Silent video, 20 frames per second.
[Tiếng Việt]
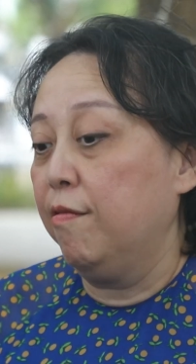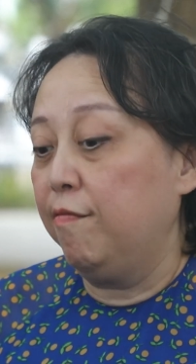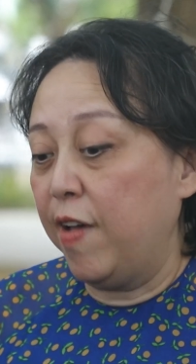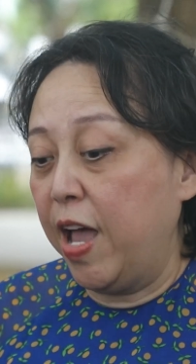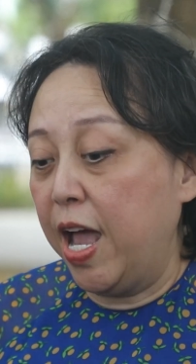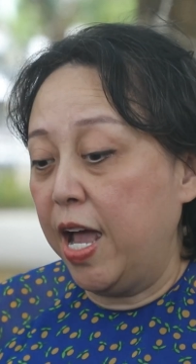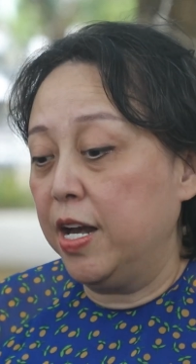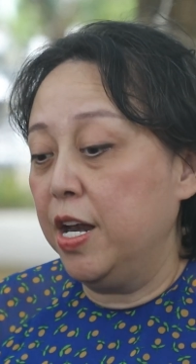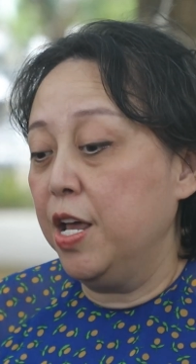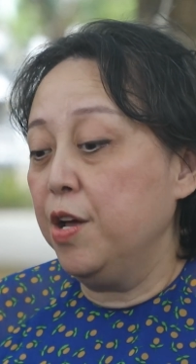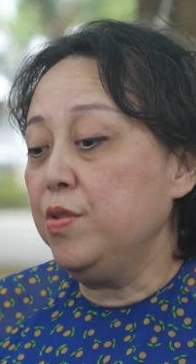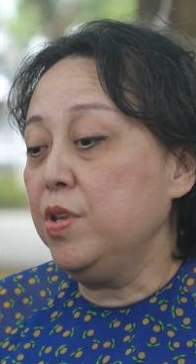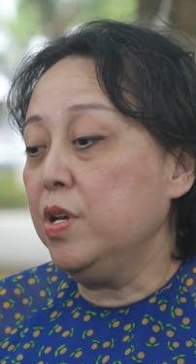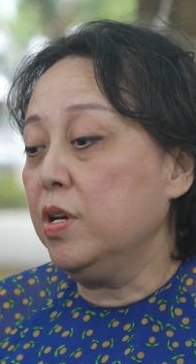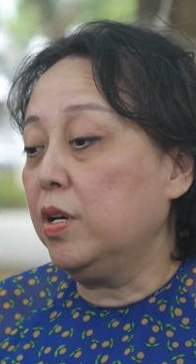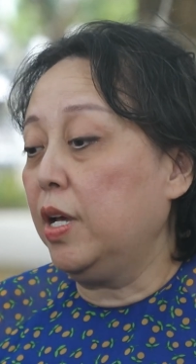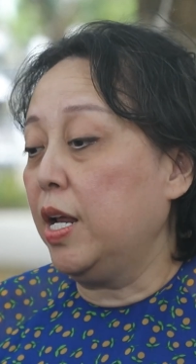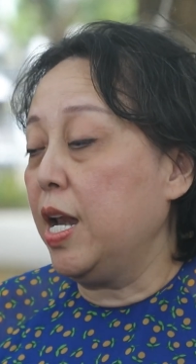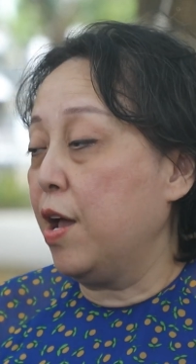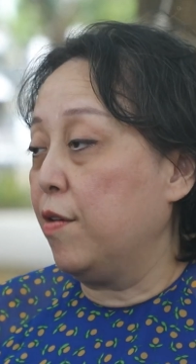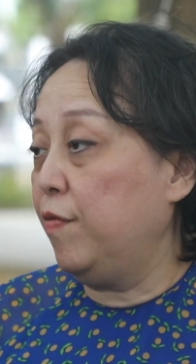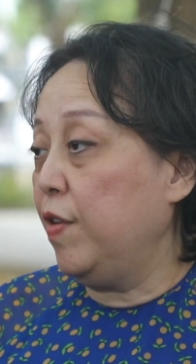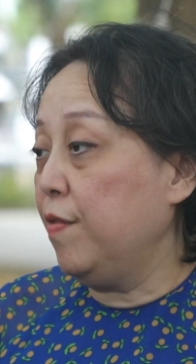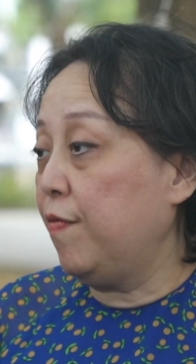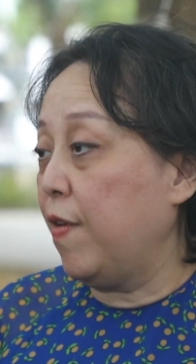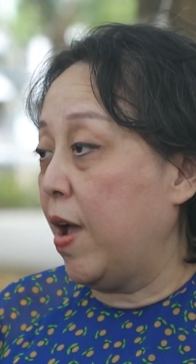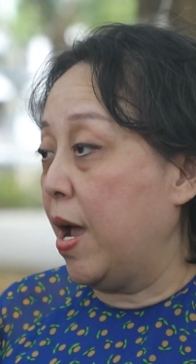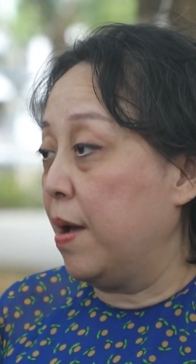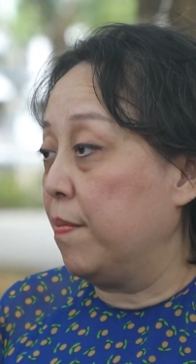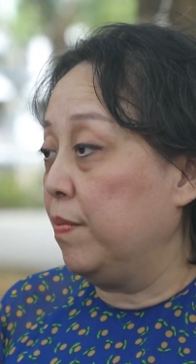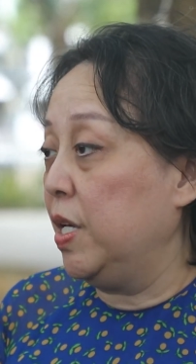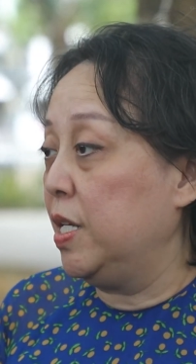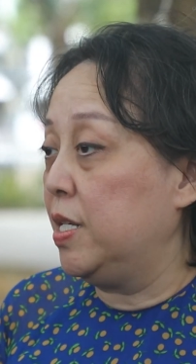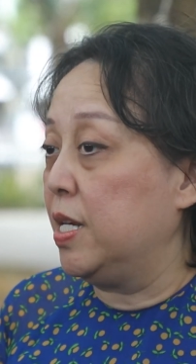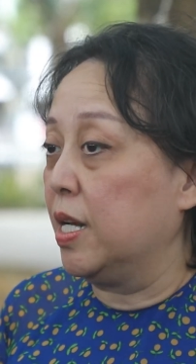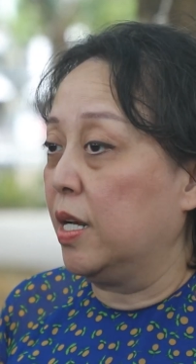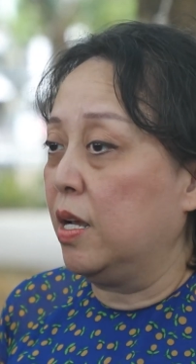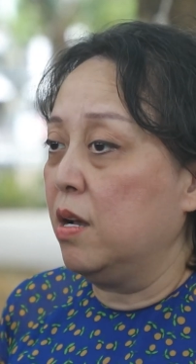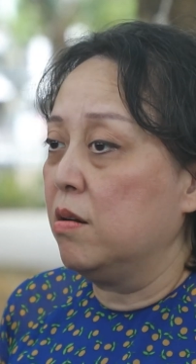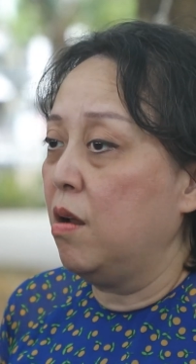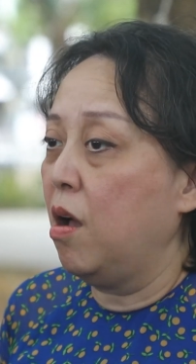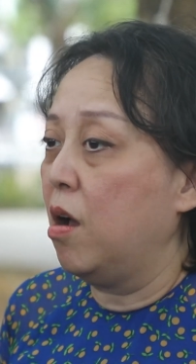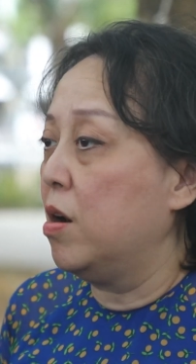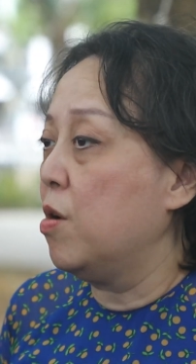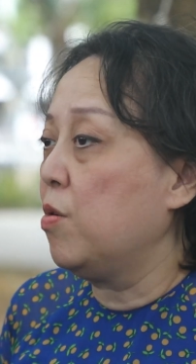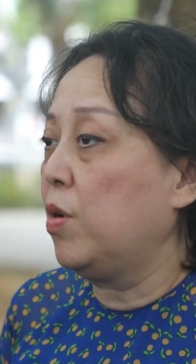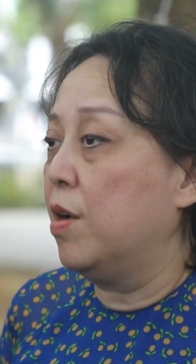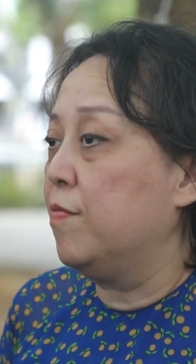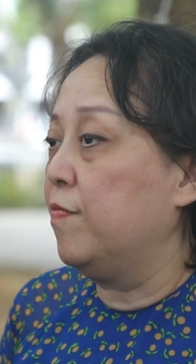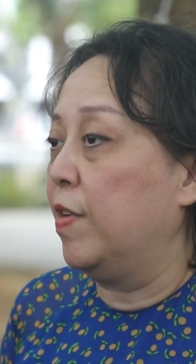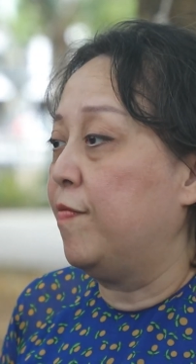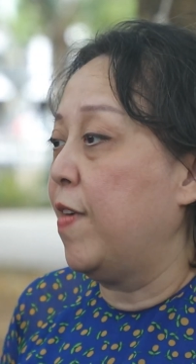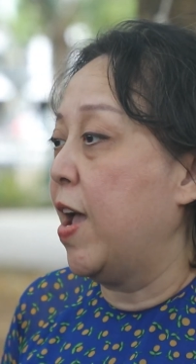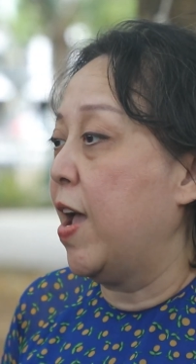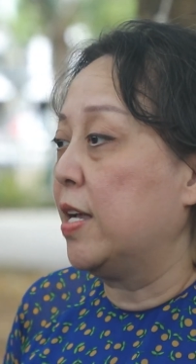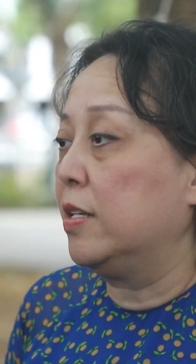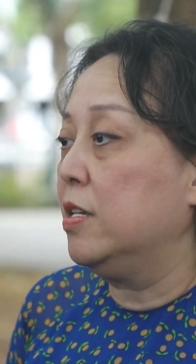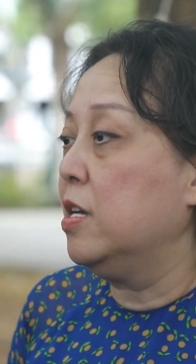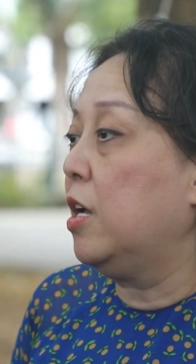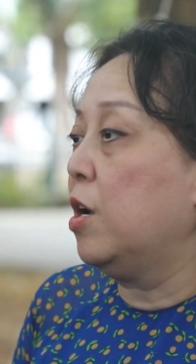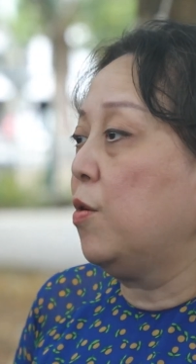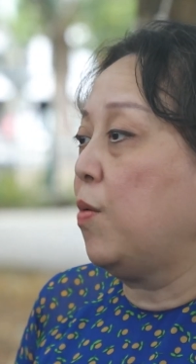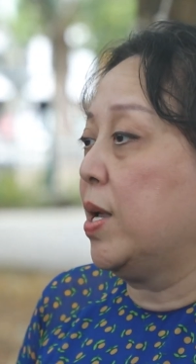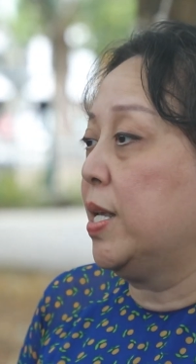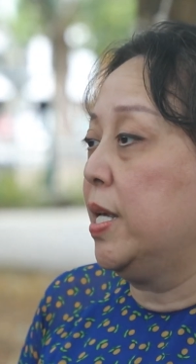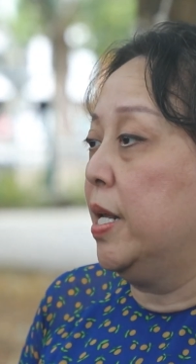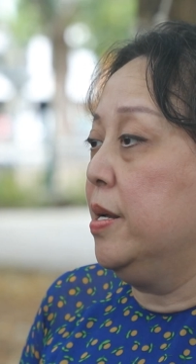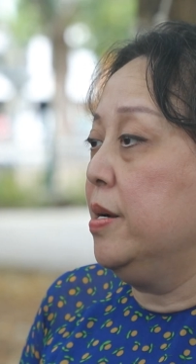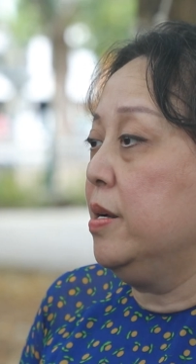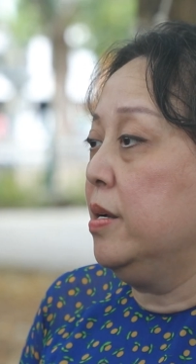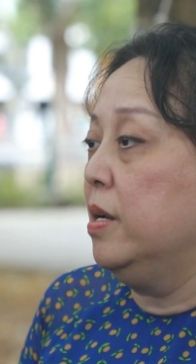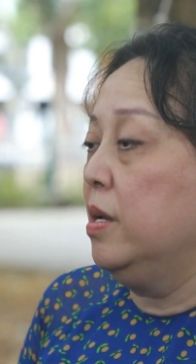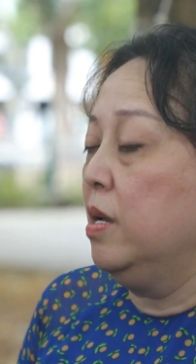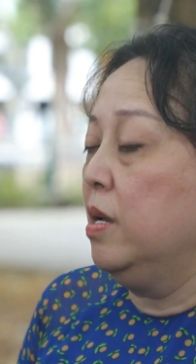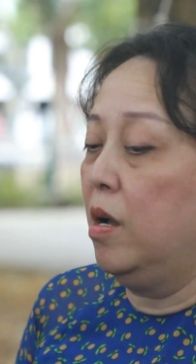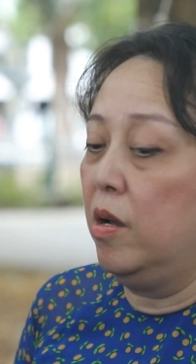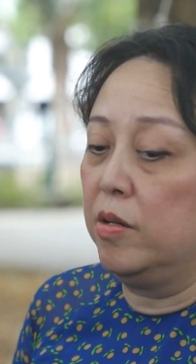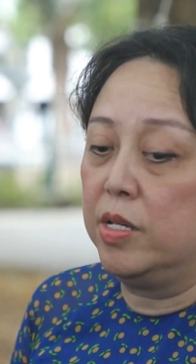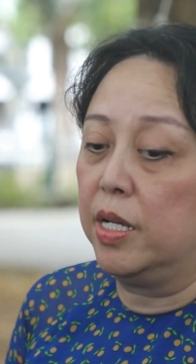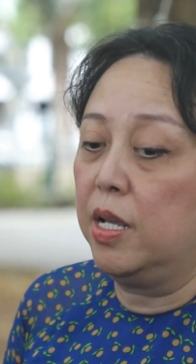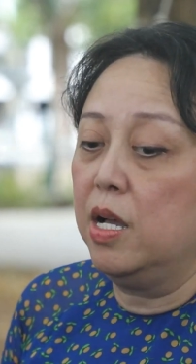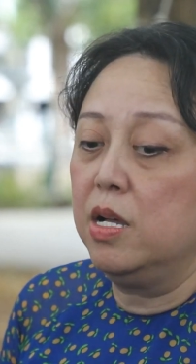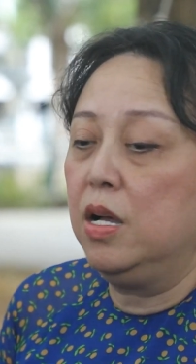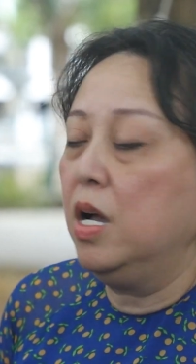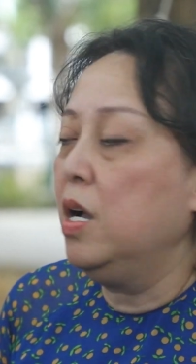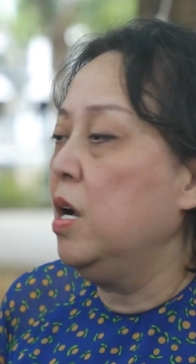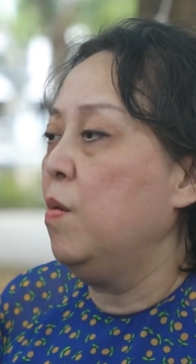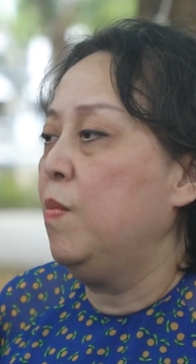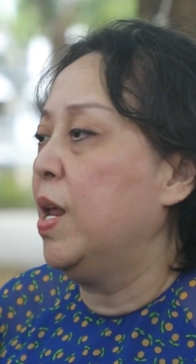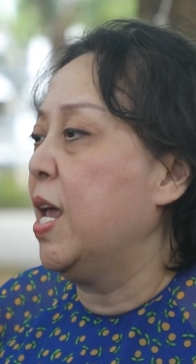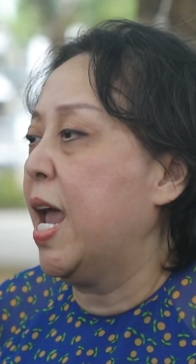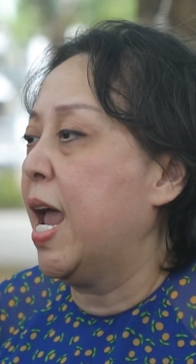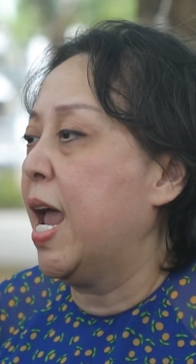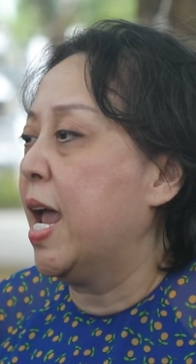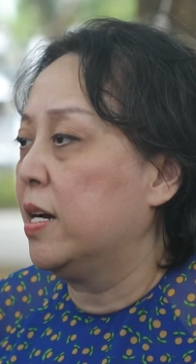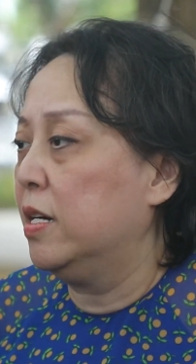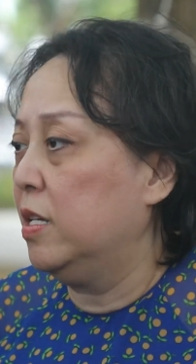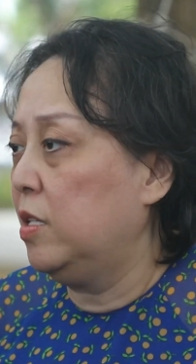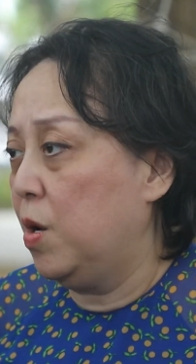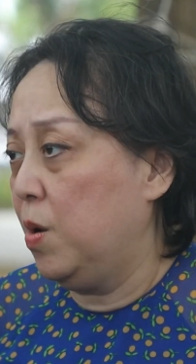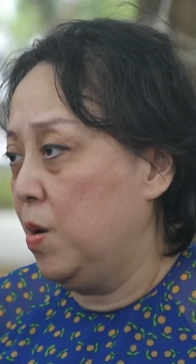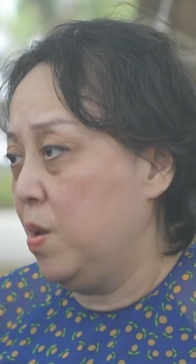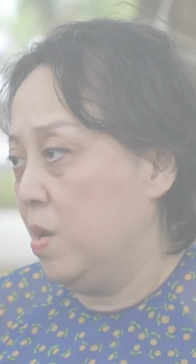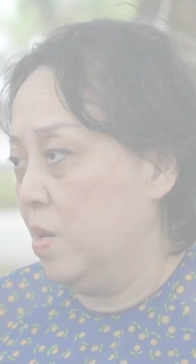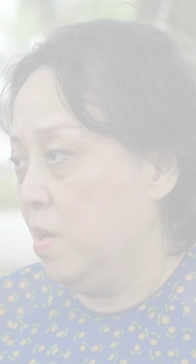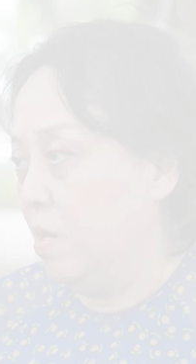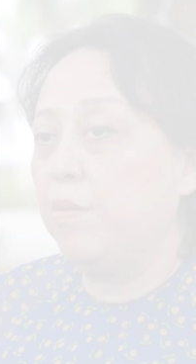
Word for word: Và nếu như cái nào vi phạm thì chỉ cần họ đâu cần phải phạt như cơ quan nhà nước, họ chỉ cần ngưng không lấy hàng nữa thôi.